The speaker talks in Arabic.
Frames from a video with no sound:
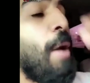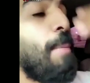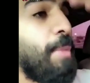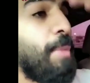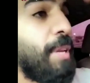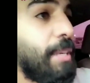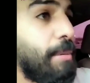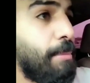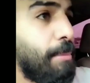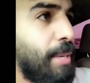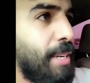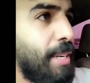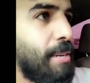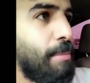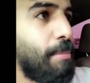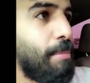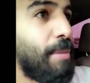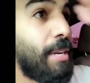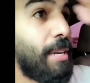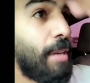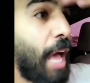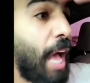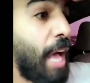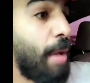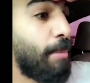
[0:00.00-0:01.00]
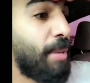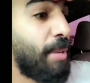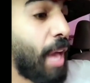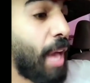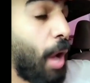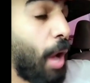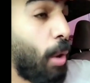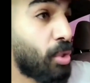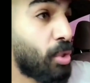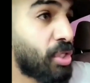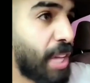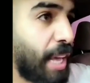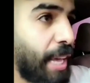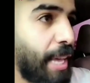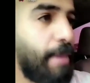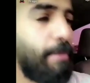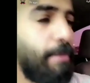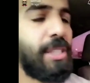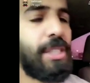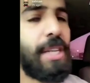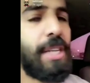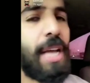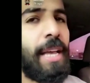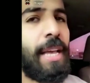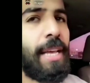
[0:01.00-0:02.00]
من من من من أوسخ
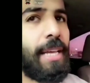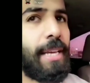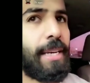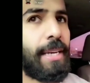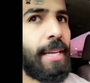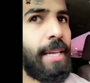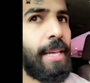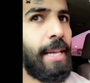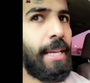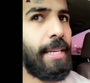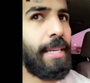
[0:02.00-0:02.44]
المشاهير،